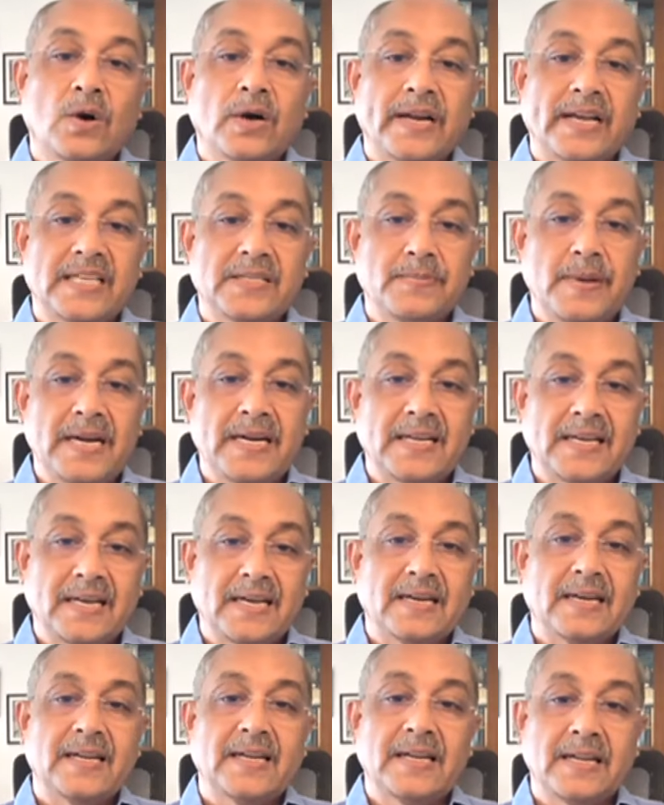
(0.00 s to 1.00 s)
और एक्सपेंड
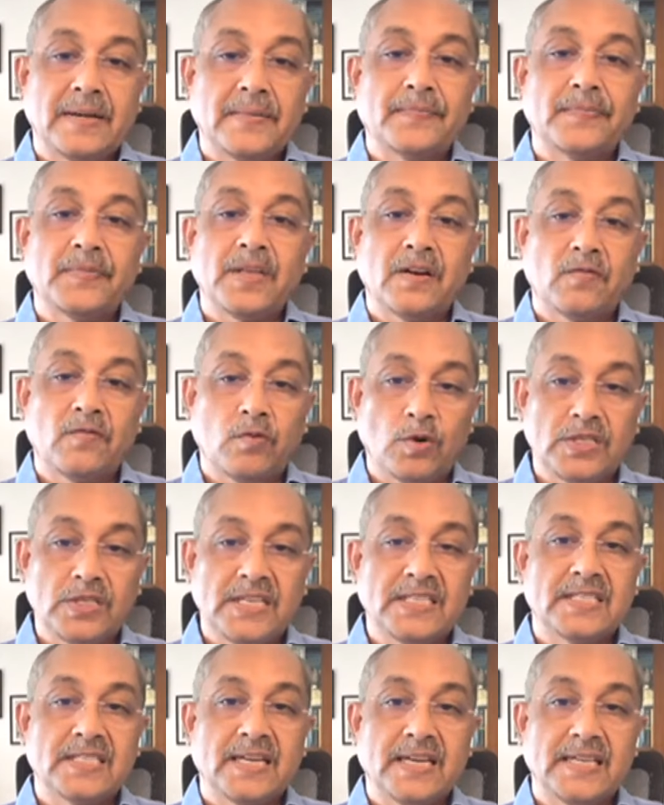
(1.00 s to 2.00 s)
कर रहे हैं फोर
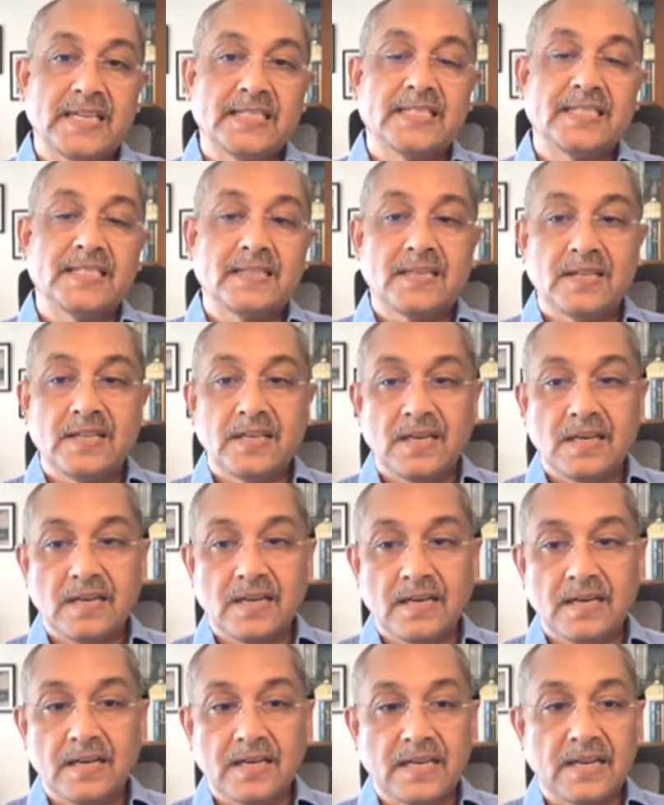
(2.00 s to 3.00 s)
जी साइट्स
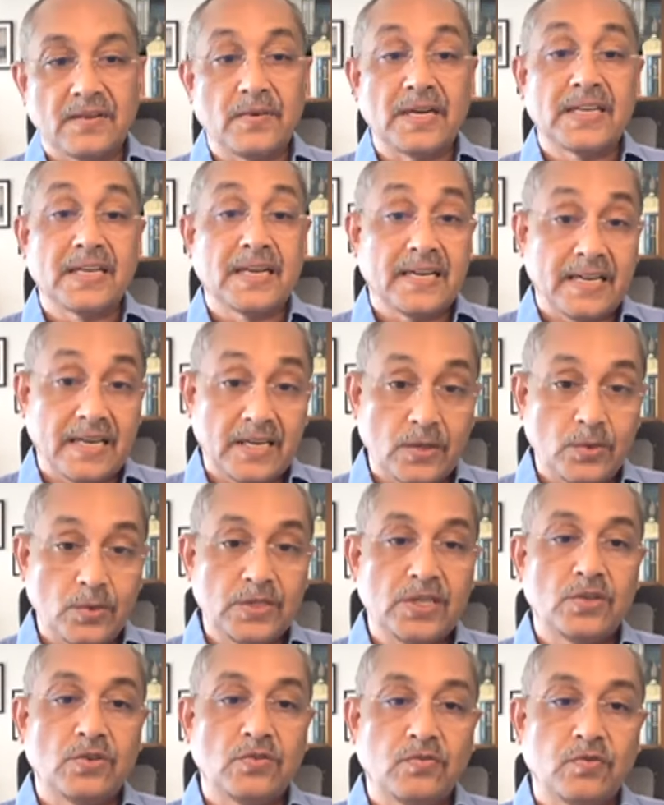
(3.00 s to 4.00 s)
कन्वर्ट कर रहे हैं
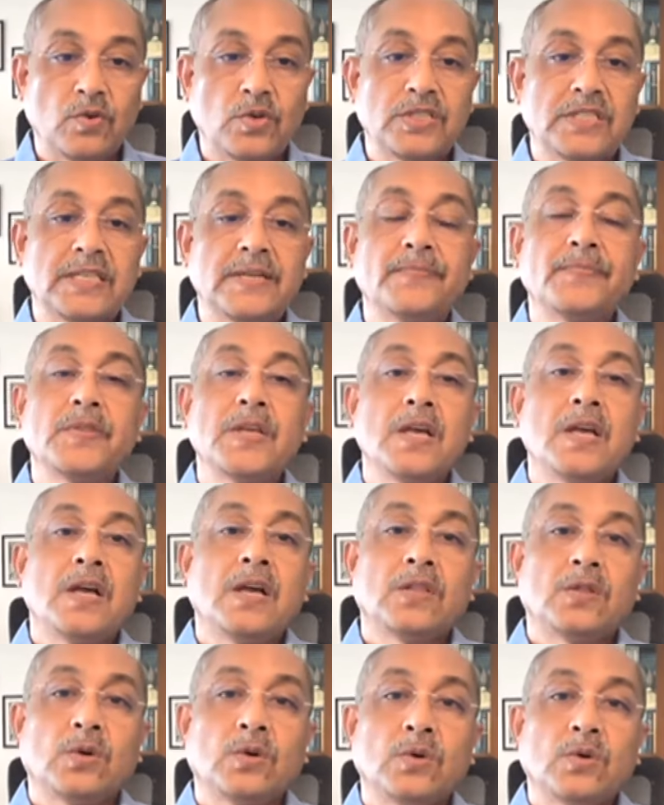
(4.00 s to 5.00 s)
टू जी टू फोर जी
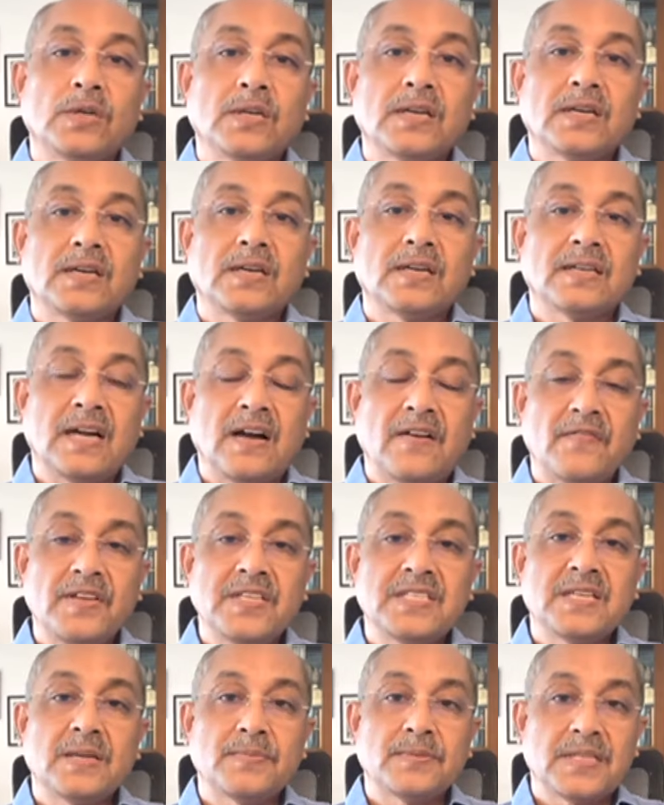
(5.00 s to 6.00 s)
तो
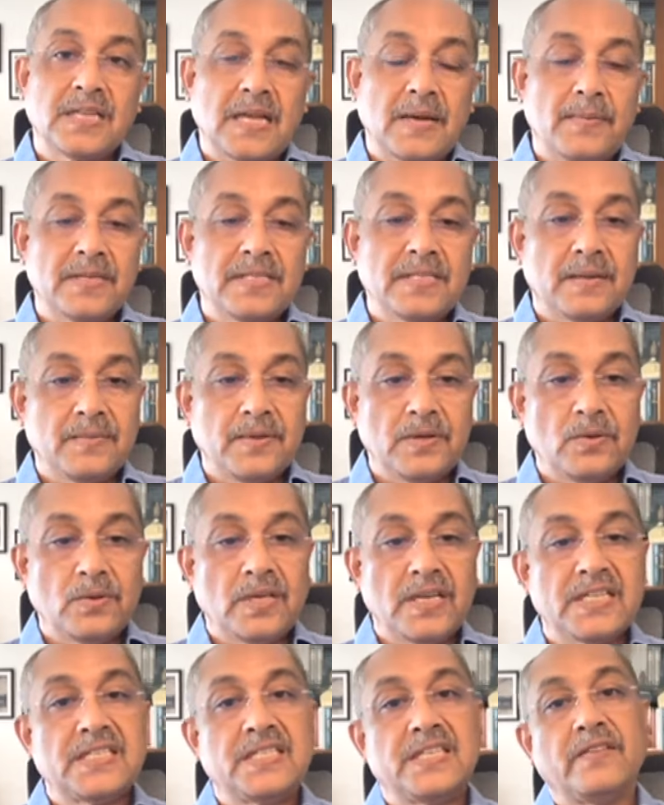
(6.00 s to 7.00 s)
काफ़ी सब्सक्राइबर्स अभी
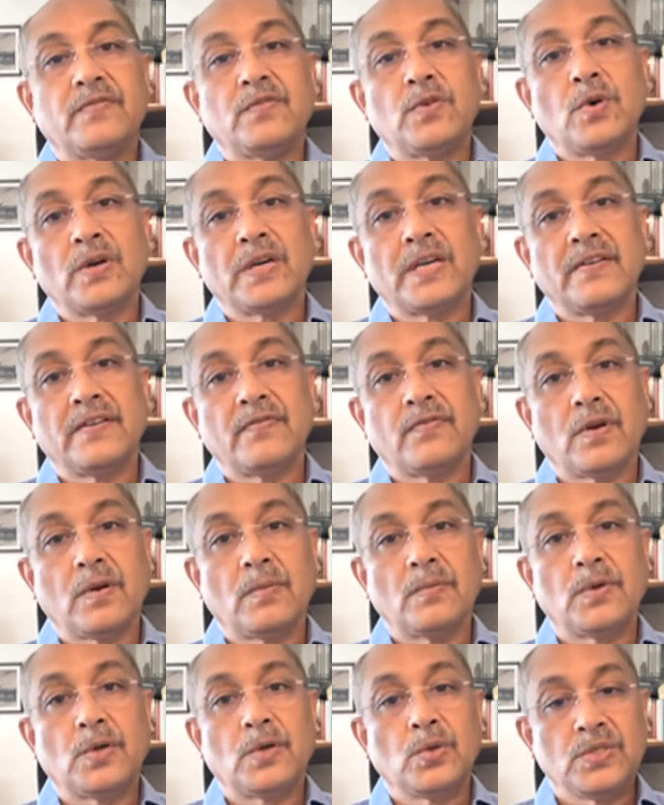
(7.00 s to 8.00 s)
उनके शिफ्ट होंगे
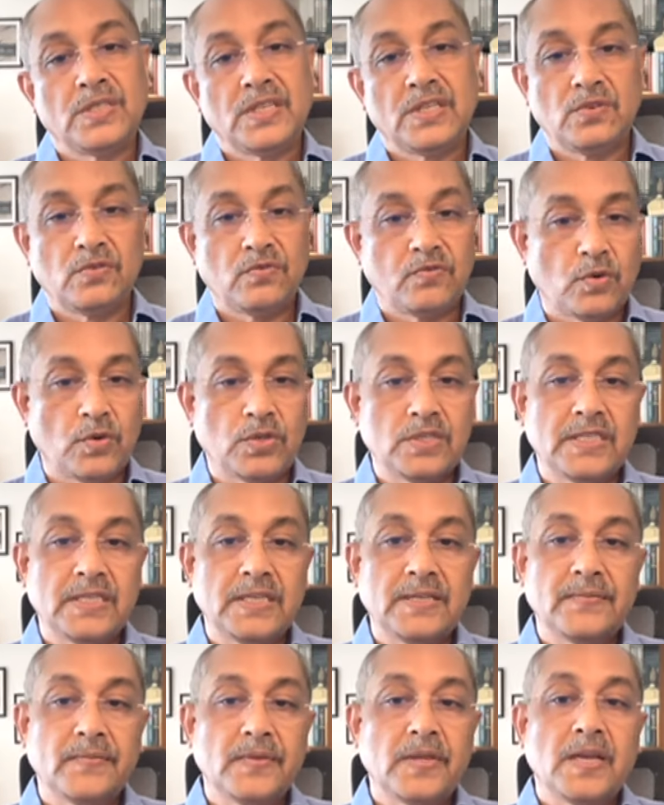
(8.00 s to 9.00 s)
फ्रॉम टू जी टू फोर
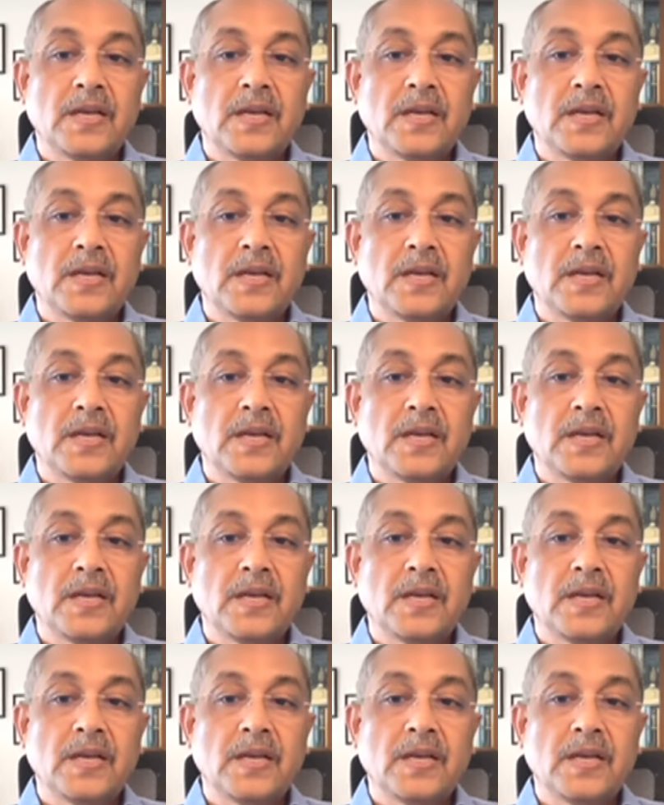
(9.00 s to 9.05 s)
जी